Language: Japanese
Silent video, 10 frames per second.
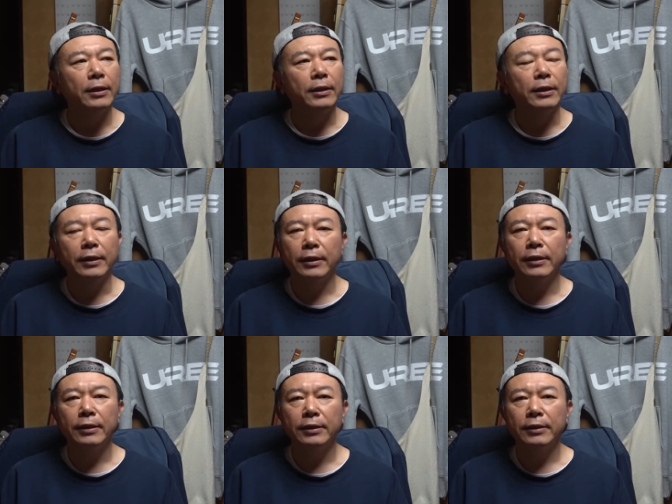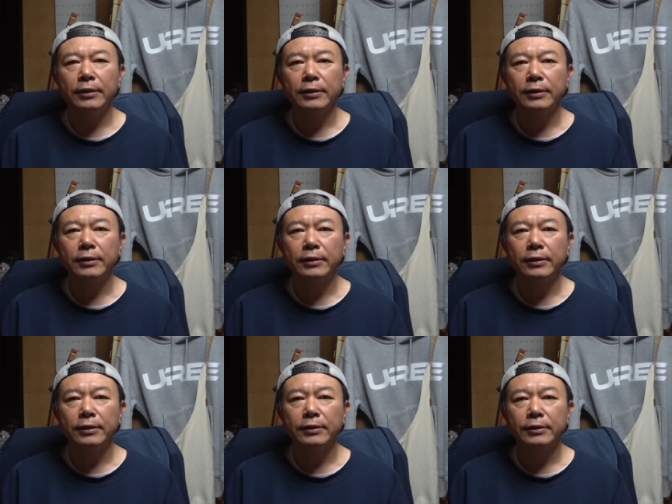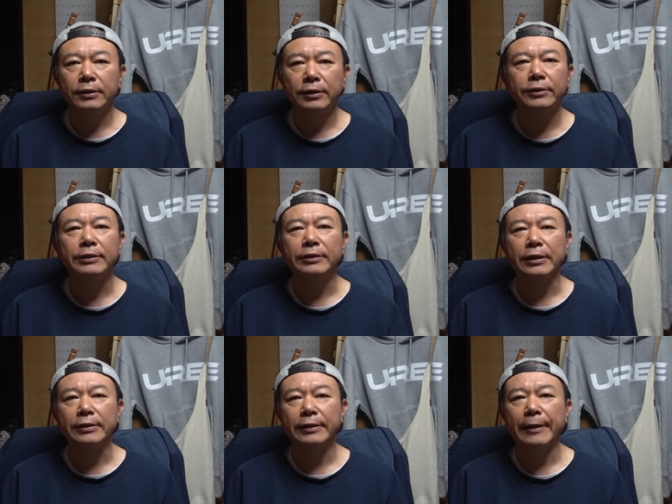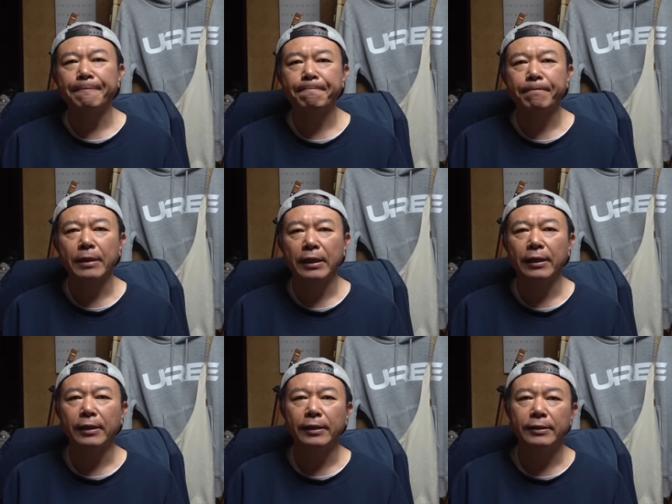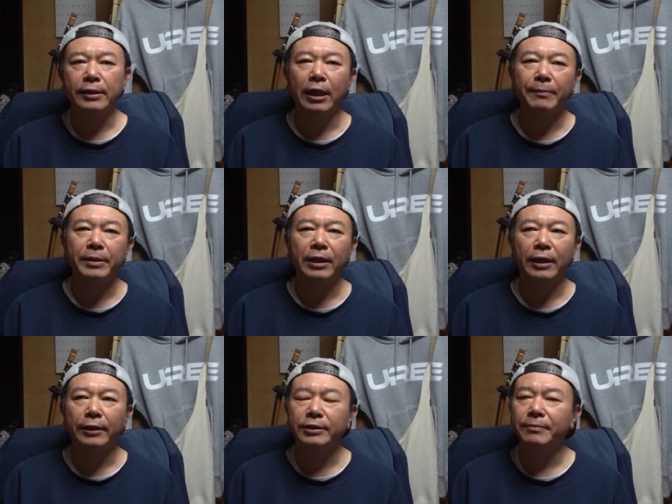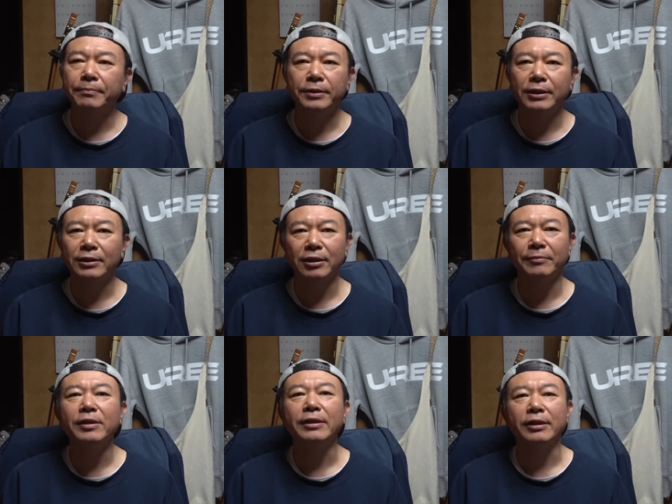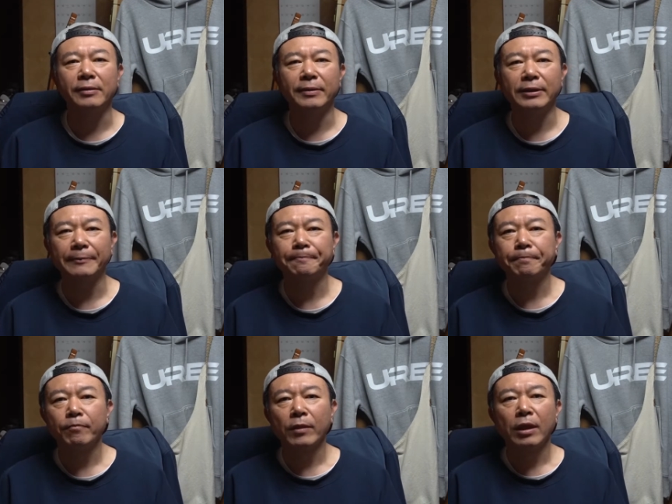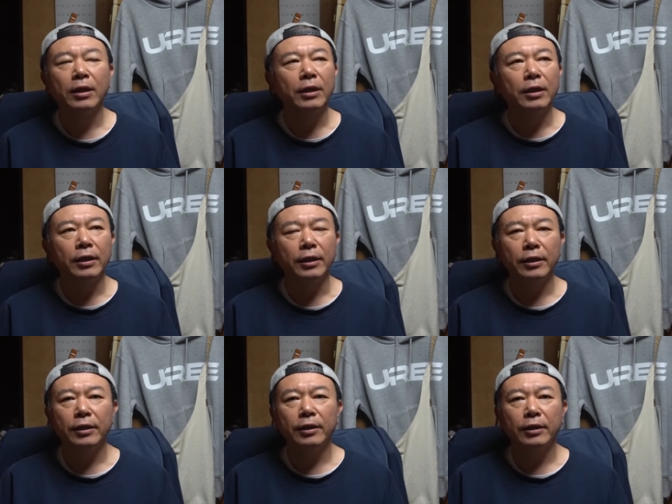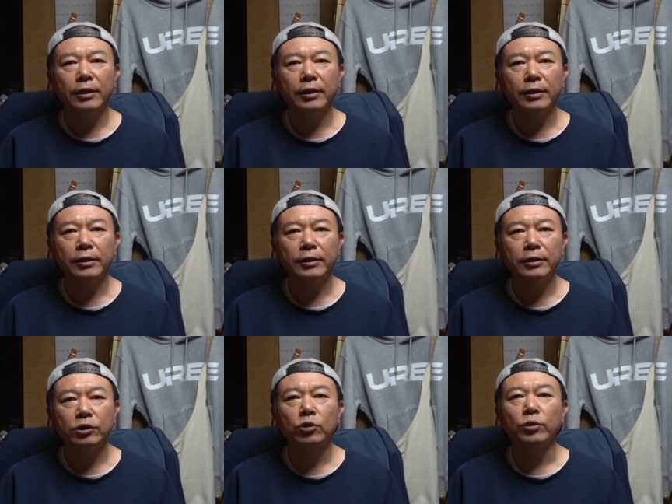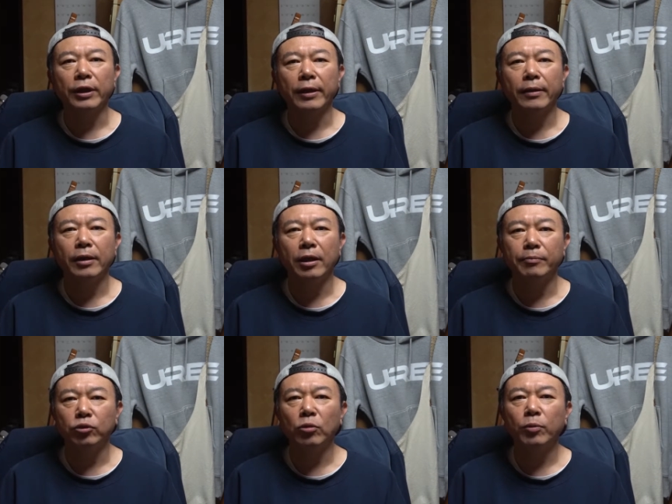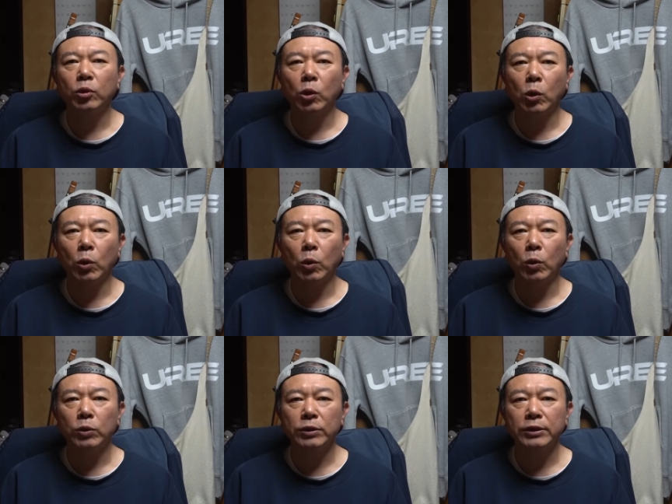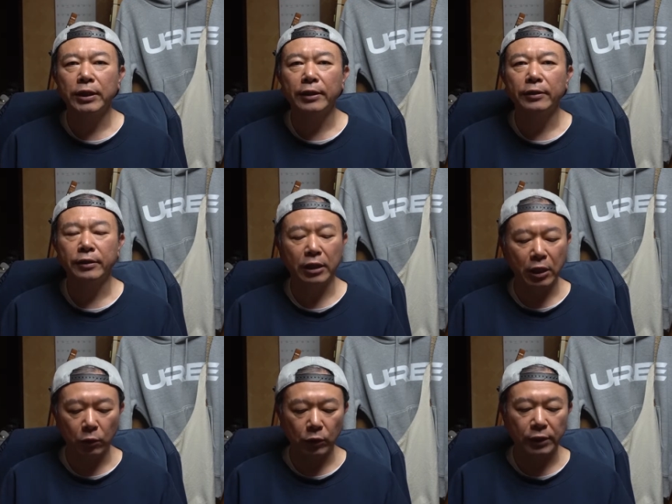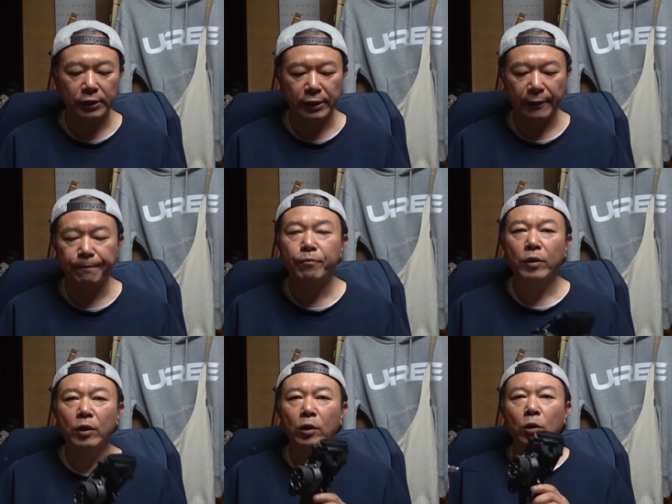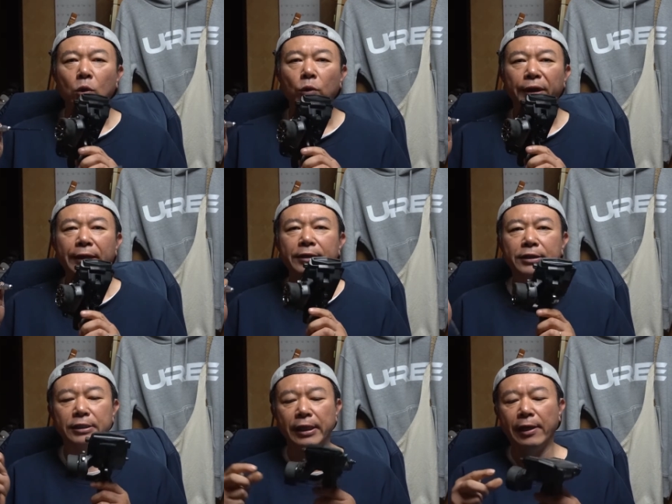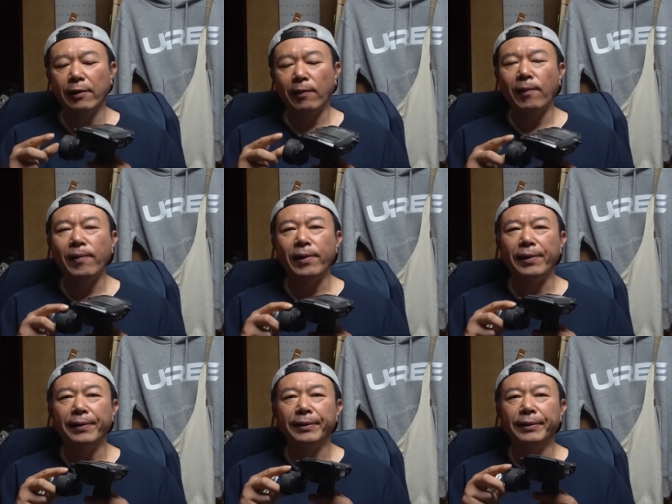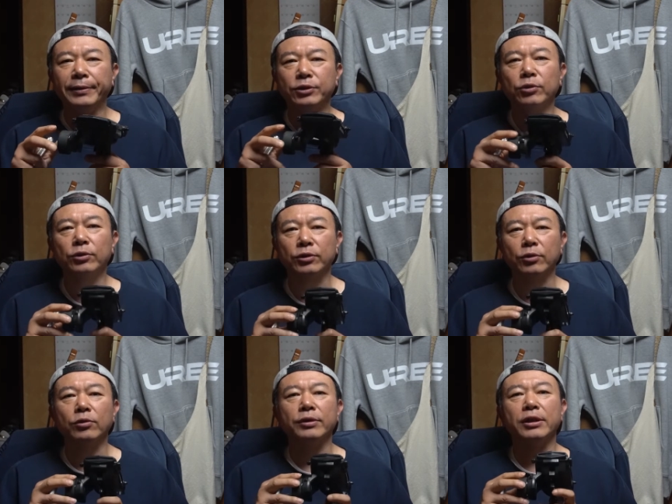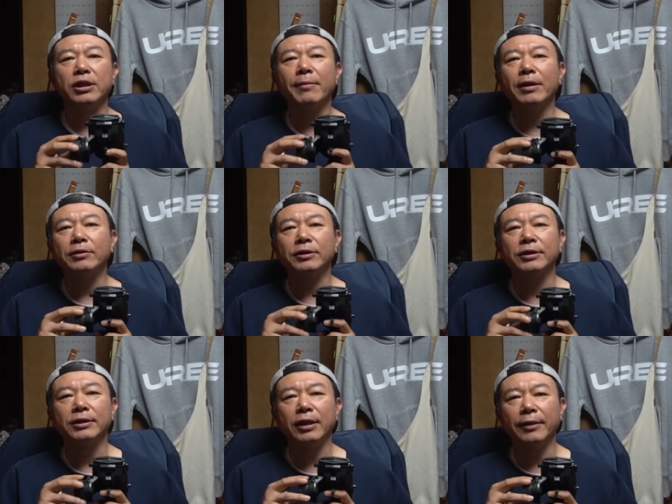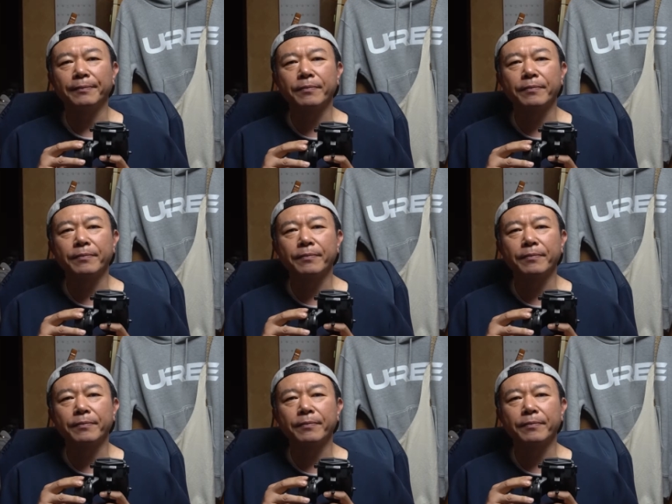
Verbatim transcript: えー、昨日ですね、えー、相模原チャンプスタジアムへ行ってきました。えー、ちょっとね、えー、プロポの設定をですね、このレンチで、えー、ちょっとすごくね、狭くして